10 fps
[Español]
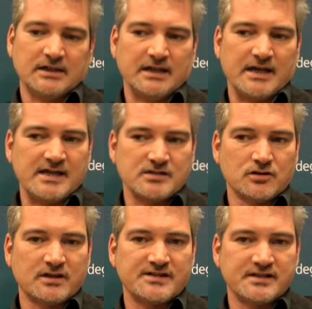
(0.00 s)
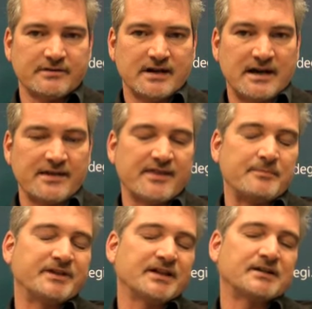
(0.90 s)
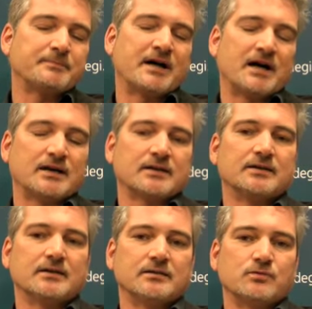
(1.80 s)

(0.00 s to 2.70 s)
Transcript: eh, es lo que les lleva a aceptar pagar eh,